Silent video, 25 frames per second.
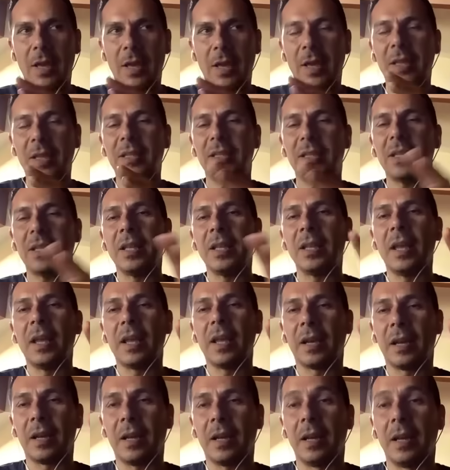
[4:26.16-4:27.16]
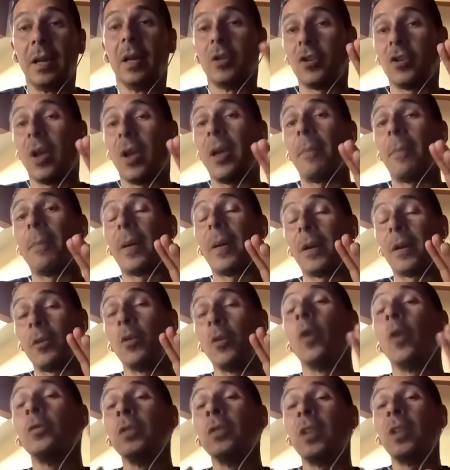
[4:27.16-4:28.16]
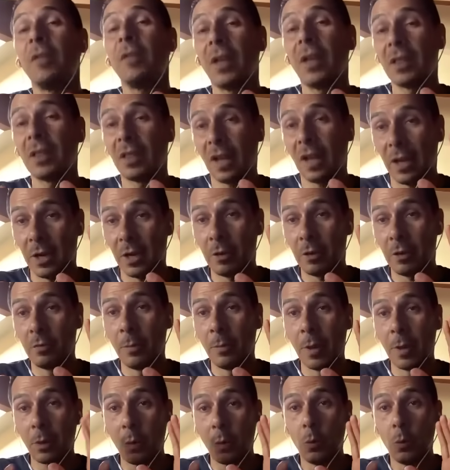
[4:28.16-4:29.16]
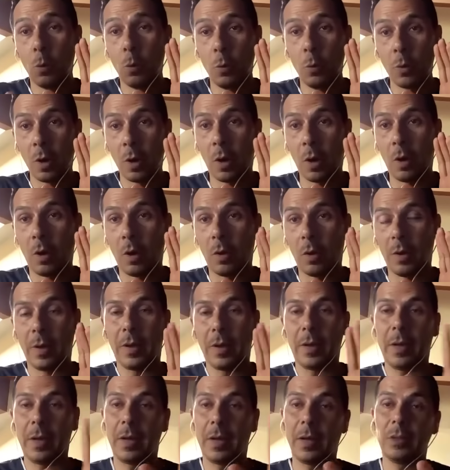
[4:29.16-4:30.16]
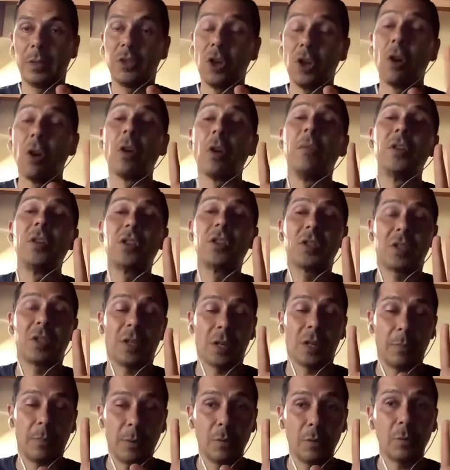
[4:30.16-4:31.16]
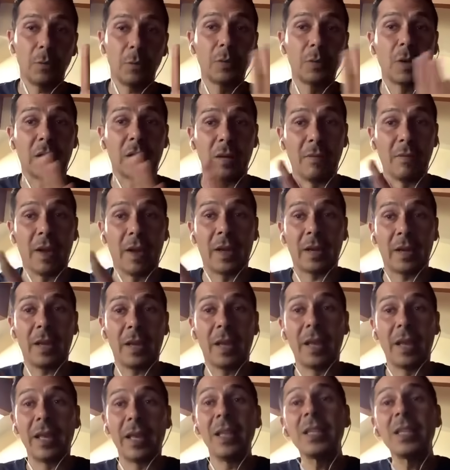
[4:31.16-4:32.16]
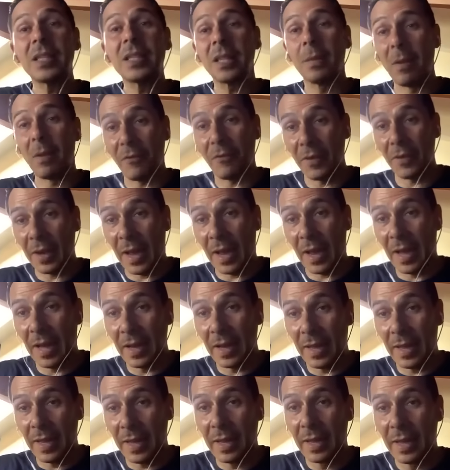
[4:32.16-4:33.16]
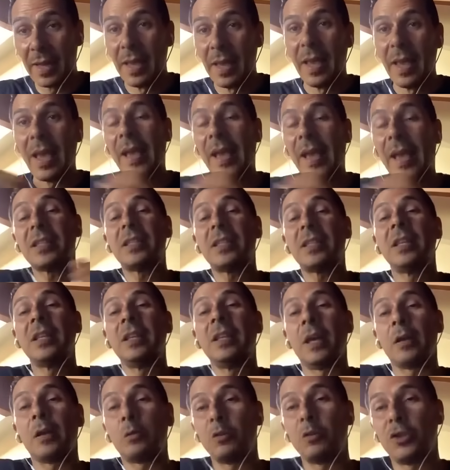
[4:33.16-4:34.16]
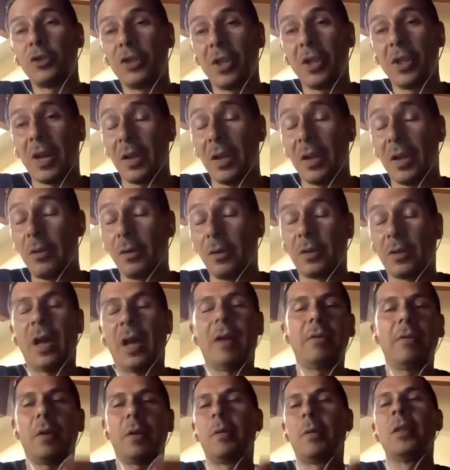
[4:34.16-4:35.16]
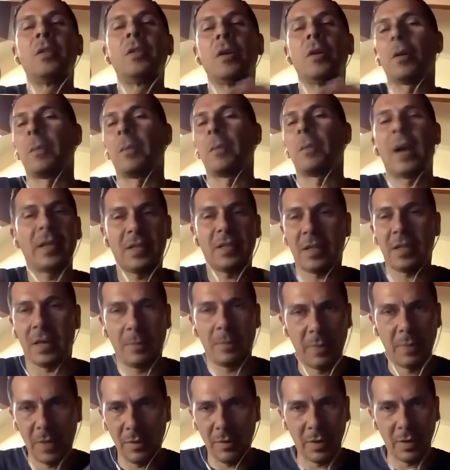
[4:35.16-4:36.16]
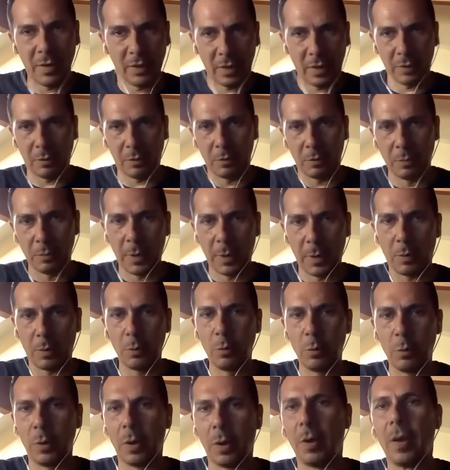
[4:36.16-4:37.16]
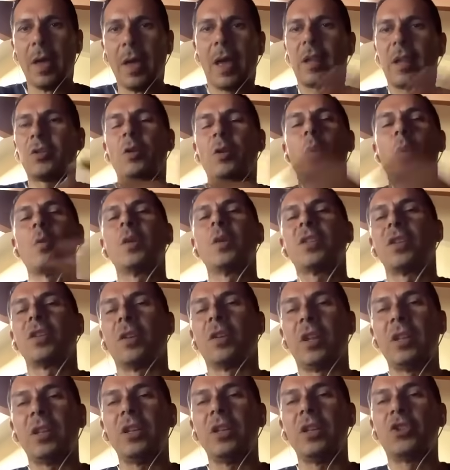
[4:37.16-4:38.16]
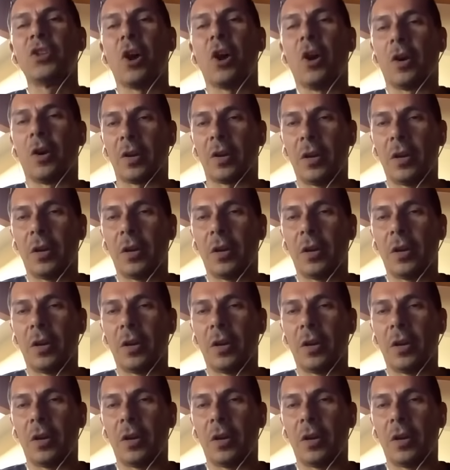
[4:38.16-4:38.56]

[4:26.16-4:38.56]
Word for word: e Sinner, cioè per non diventare numero uno, eh, Djokovic sarebbe dovuto arrivare in semifinale e Sinner uscire agli ottavi, quindi ormai sarebbe diventato numero no, uno. Era solo un questione sipat- di giorni.